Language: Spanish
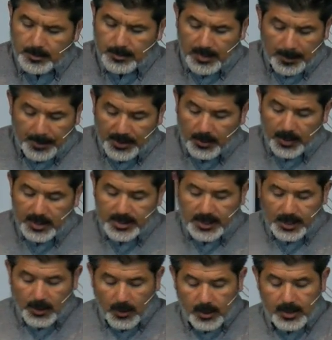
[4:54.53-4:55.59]
le pidió al
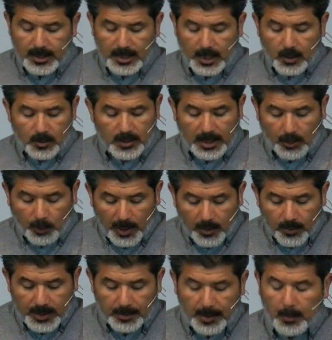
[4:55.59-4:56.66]
Señor, le dijo, te
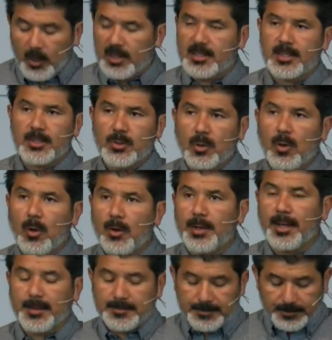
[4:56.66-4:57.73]
ruego que me muestres tu
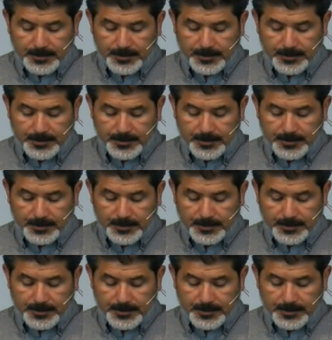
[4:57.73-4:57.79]
gloria.